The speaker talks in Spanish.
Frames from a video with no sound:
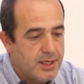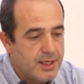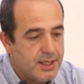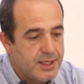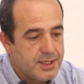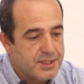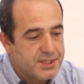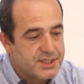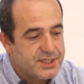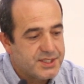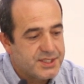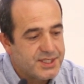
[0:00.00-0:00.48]

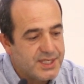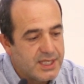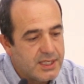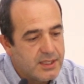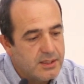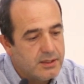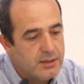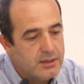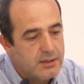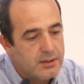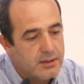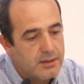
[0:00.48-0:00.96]
eh,
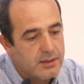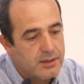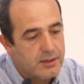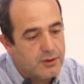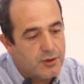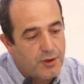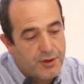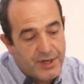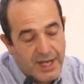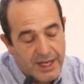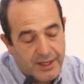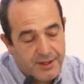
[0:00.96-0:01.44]

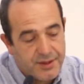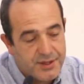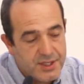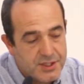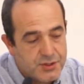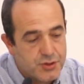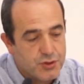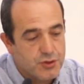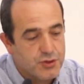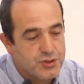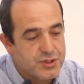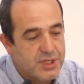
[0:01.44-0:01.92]
con
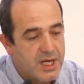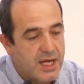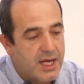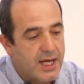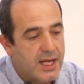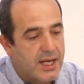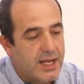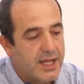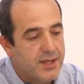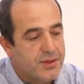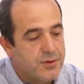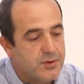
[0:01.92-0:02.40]
accesos
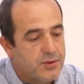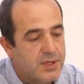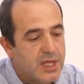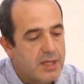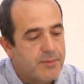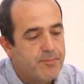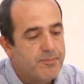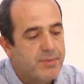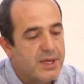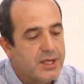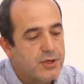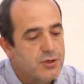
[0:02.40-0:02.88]
a la
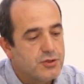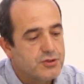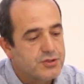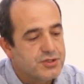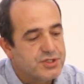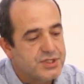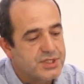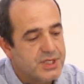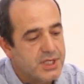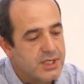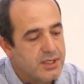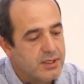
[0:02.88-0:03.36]
ciudad, pero
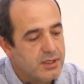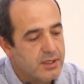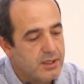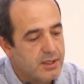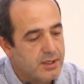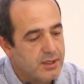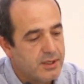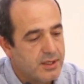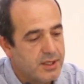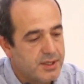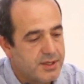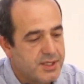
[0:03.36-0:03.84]
sin
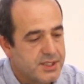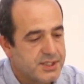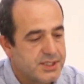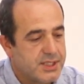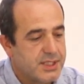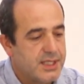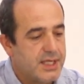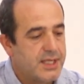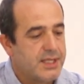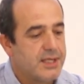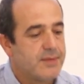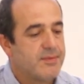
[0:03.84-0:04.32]

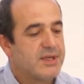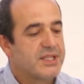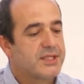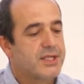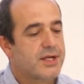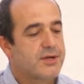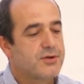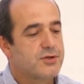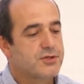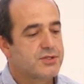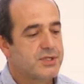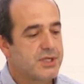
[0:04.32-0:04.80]
necesidad de
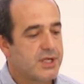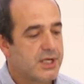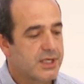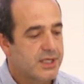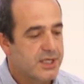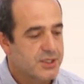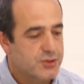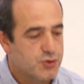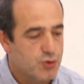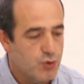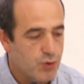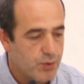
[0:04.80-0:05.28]
meternos en el
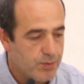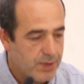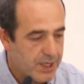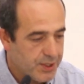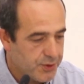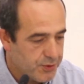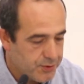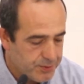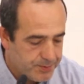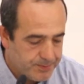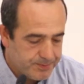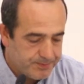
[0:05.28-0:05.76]
casco
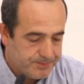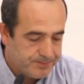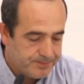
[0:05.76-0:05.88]
urbano.